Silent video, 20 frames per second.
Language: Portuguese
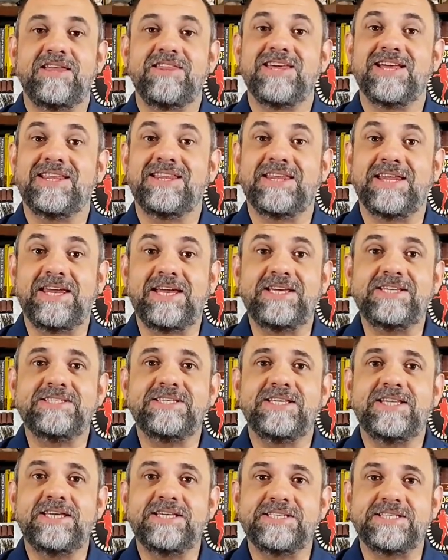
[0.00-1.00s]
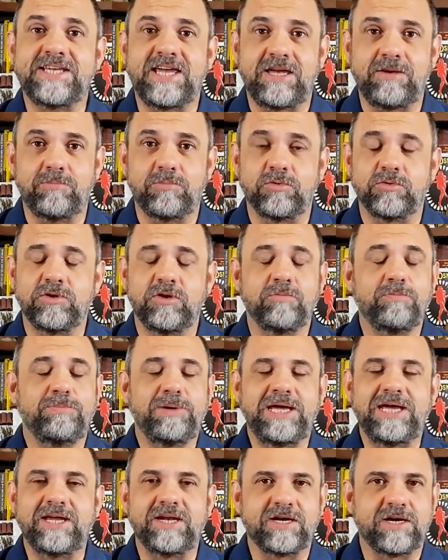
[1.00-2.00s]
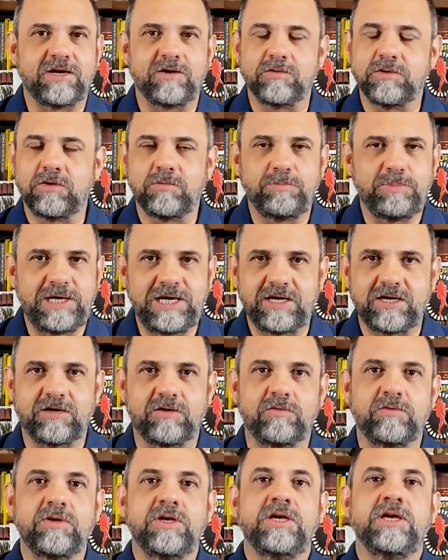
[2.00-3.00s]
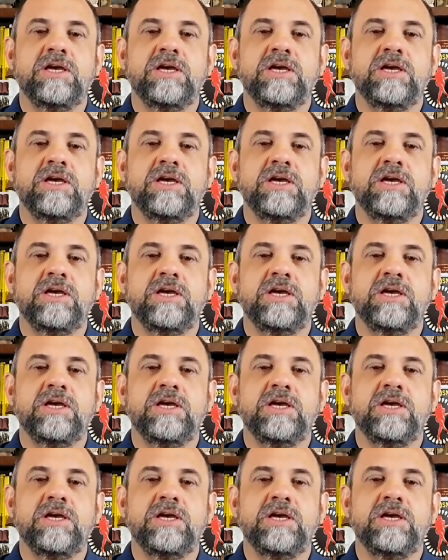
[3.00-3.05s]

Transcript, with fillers: dia 3 de dezembro. Não percam, não percam.